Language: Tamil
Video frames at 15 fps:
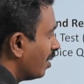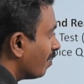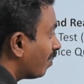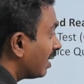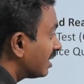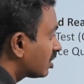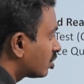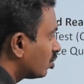
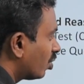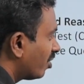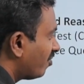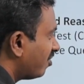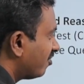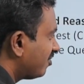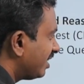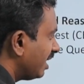ப்ளஸ் ஒரு
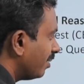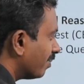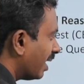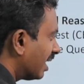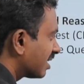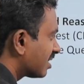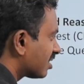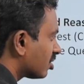ஃபிஃப்டி
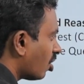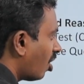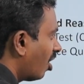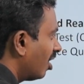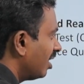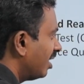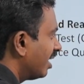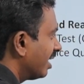மார்க்ஸ்
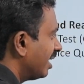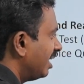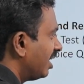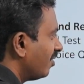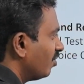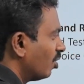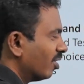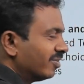சாலிடாக
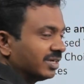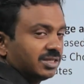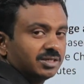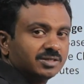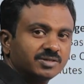இன்டர்வியூவில் வருது